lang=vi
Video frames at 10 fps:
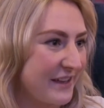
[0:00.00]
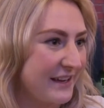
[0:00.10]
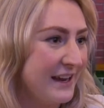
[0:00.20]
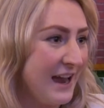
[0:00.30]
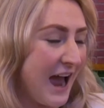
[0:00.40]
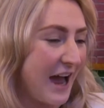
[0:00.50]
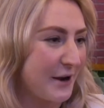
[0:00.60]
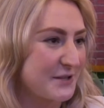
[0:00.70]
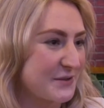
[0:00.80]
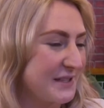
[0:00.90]
hôn vào ngày
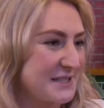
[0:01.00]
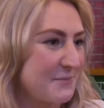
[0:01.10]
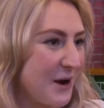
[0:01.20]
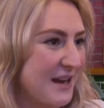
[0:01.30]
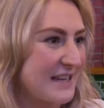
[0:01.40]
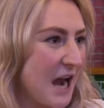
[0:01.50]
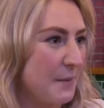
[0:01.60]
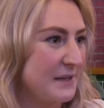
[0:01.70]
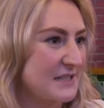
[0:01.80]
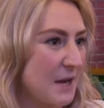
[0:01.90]
19 tháng 5 tại
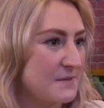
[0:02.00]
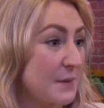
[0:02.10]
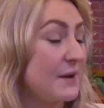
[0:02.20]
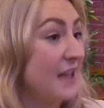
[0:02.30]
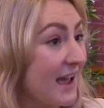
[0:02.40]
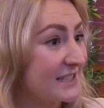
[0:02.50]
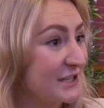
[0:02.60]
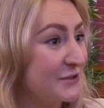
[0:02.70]
Windsor Castle.